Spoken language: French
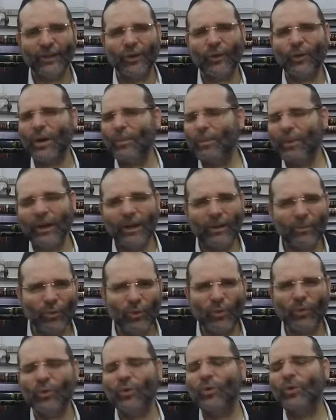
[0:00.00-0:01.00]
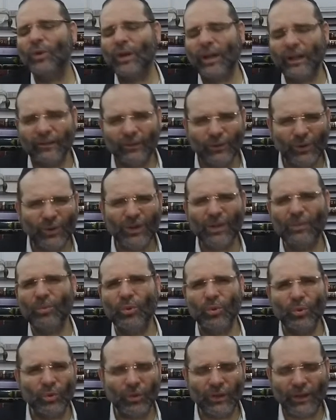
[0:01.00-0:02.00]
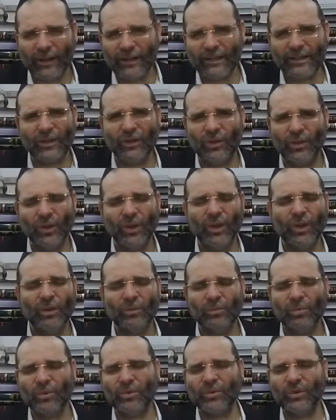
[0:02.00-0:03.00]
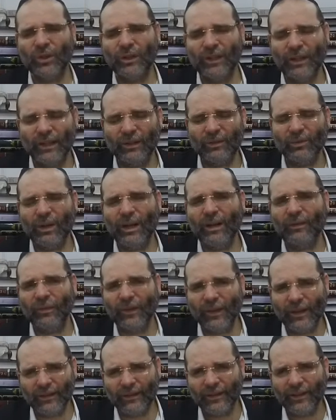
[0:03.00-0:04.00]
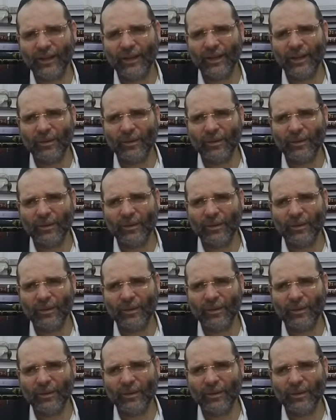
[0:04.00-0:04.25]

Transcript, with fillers: on a parlé beaucoup, on a donné beaucoup de raisons pour ce Hanyan de la fête,